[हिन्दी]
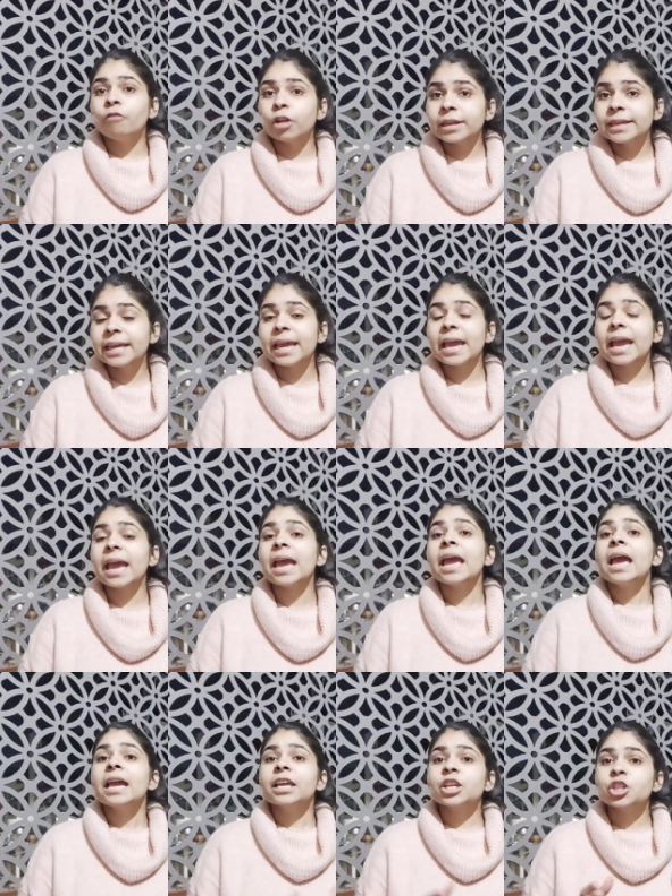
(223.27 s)
वो ये है
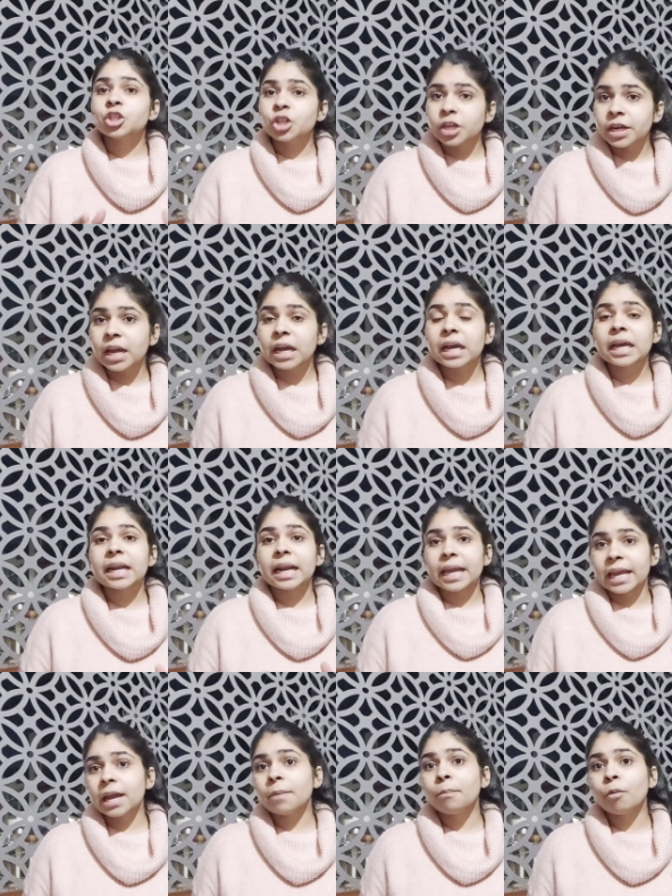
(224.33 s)
कि श्रीनगर
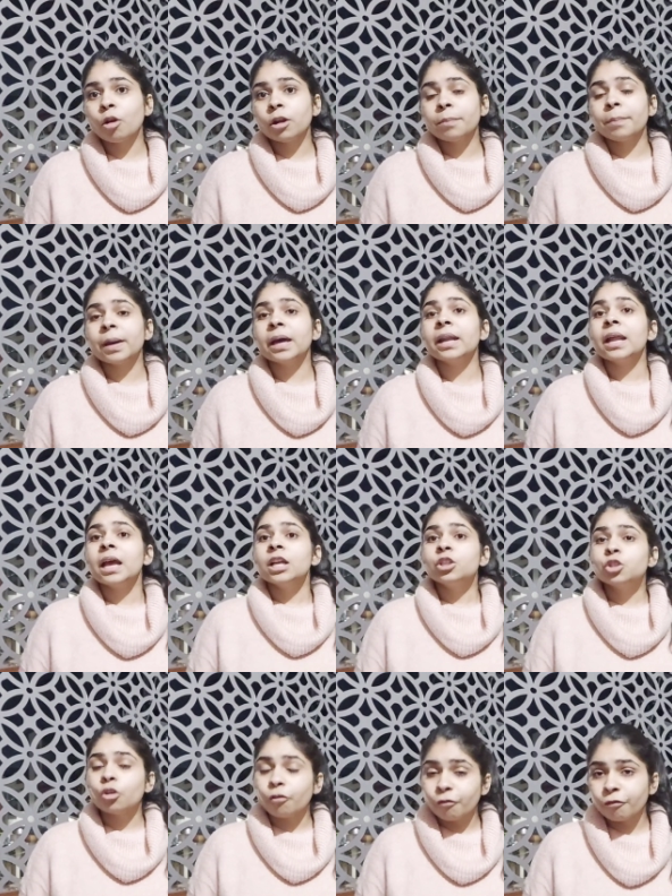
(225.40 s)
एयरपोर्ट पर
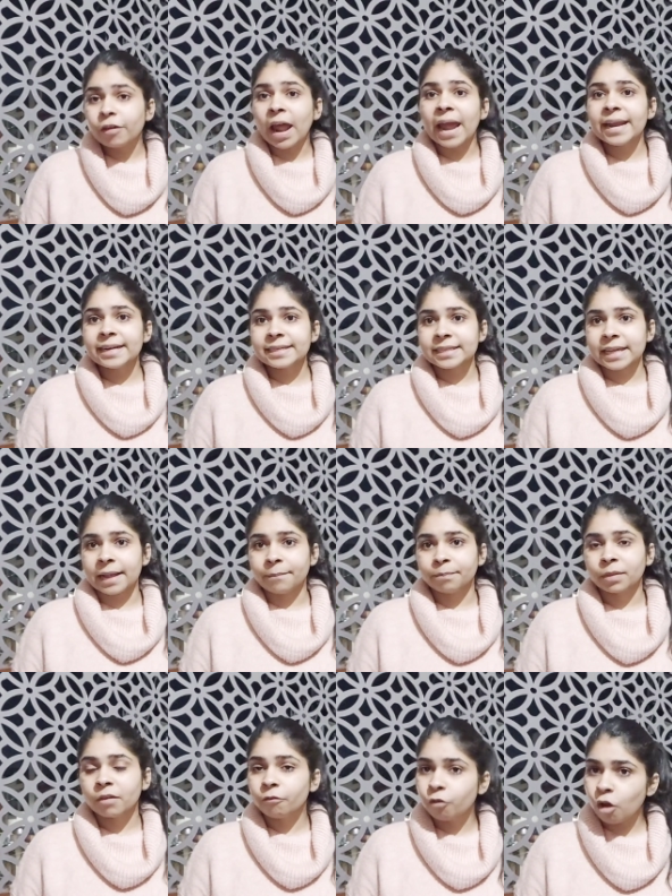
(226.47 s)
जो फ्लाइट्स है
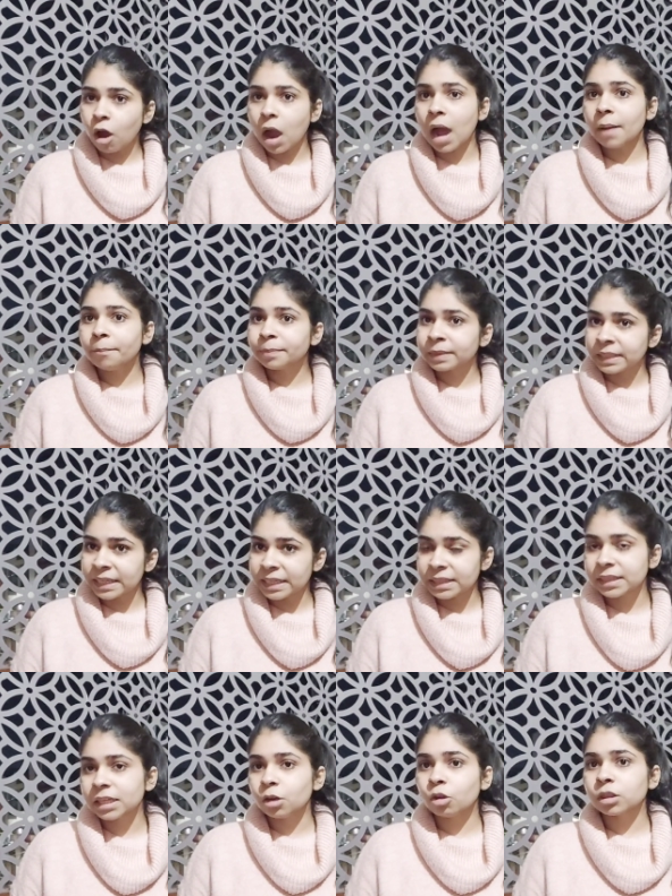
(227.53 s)
वो अब
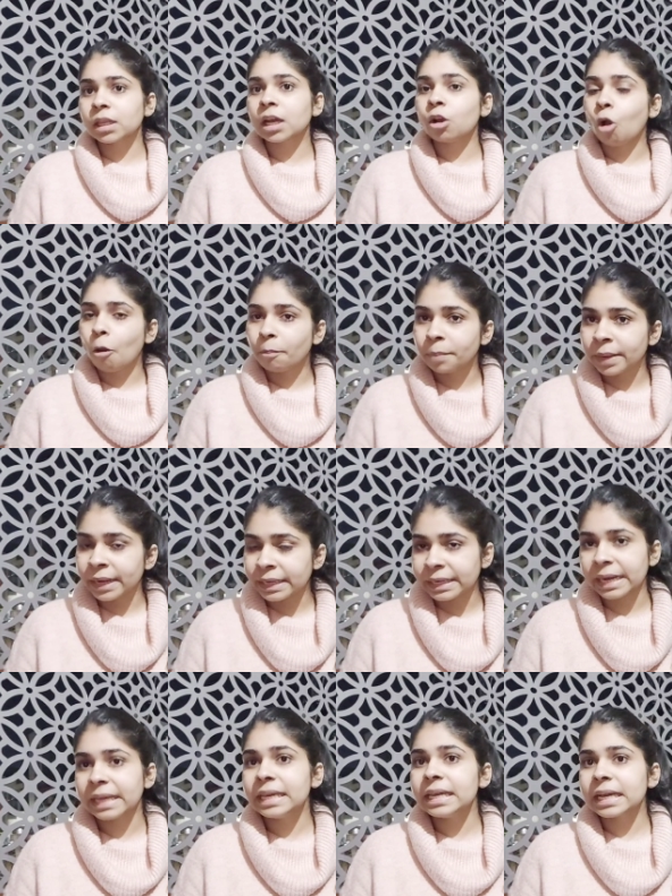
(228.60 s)
तीन दिनों तक ऑपरेट
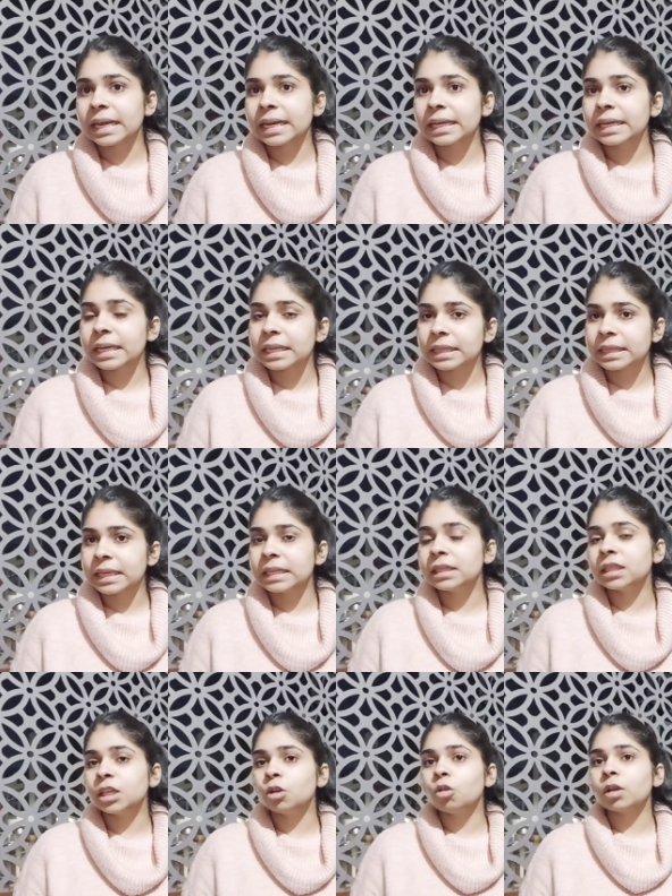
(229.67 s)
नहीं करेंगी
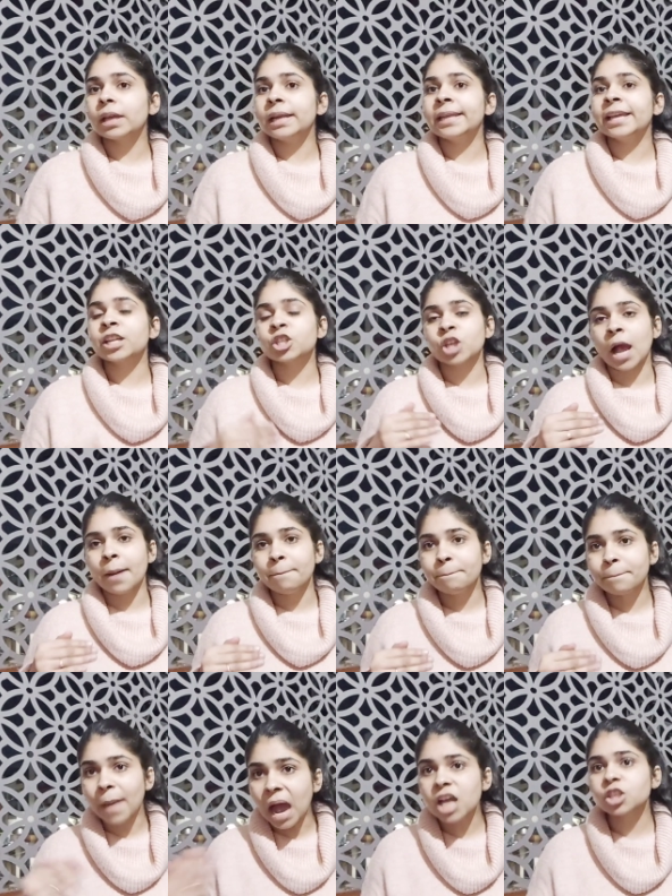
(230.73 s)
तीन दिनों के लिए शाम
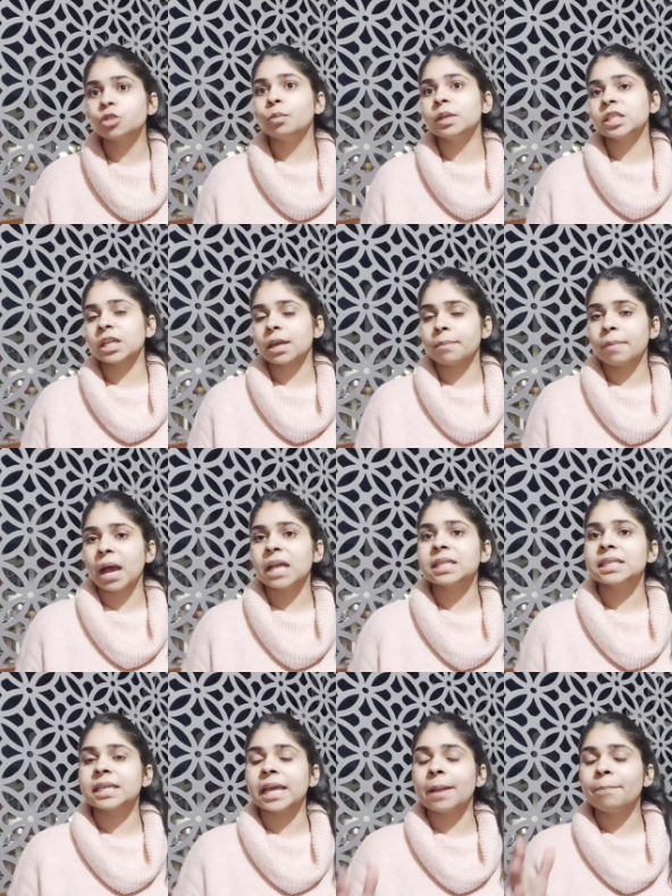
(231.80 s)
पांच बजे के
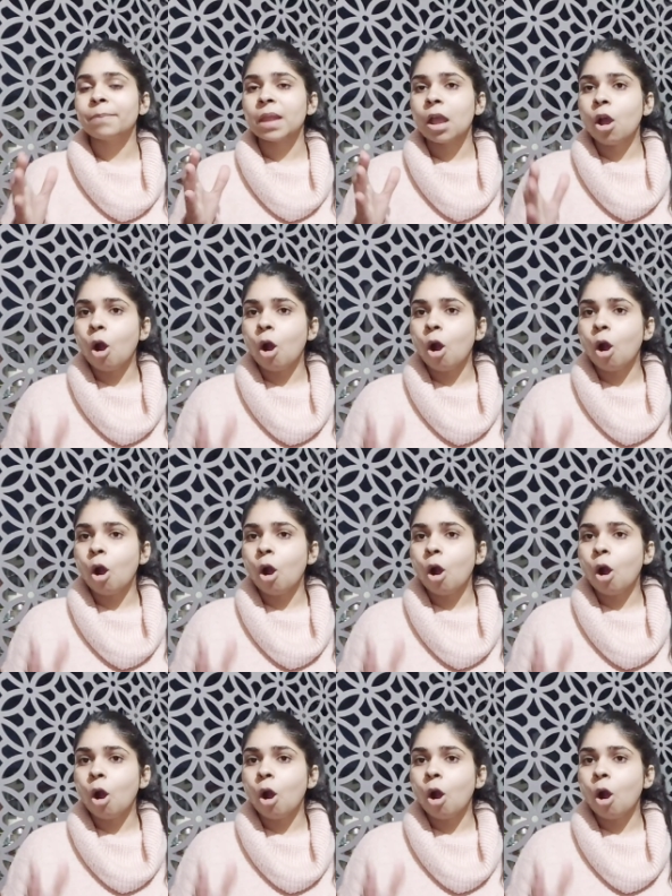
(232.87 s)
बाद से